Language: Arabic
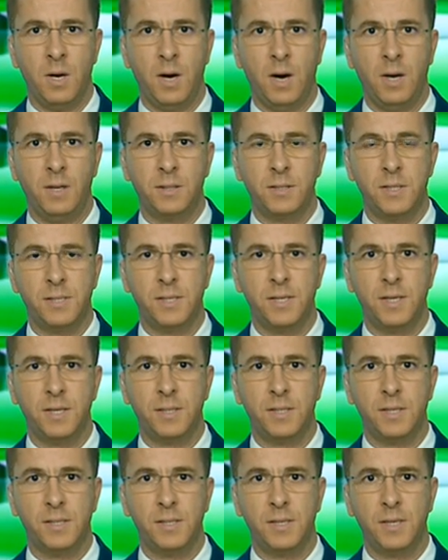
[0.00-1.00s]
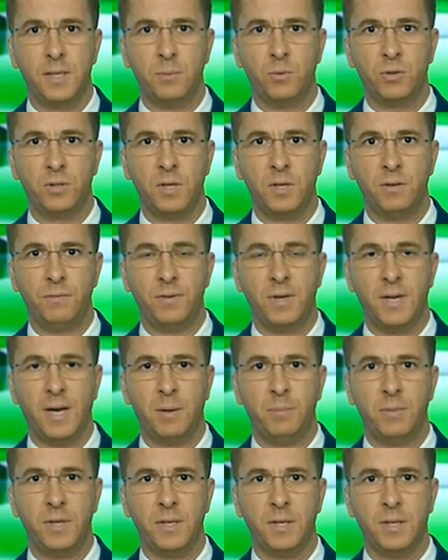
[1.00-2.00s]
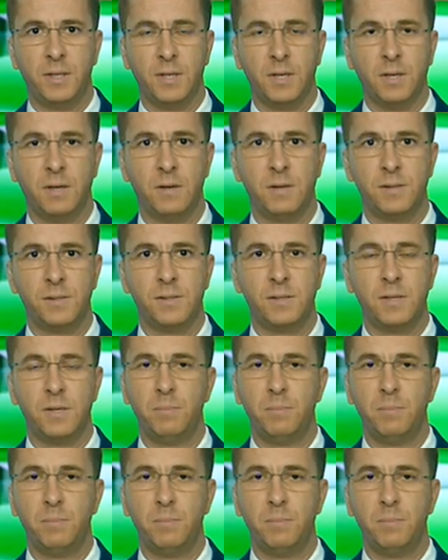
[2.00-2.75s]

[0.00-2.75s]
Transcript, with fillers: على تسهيل تسيير مختلف العمليات الخاصة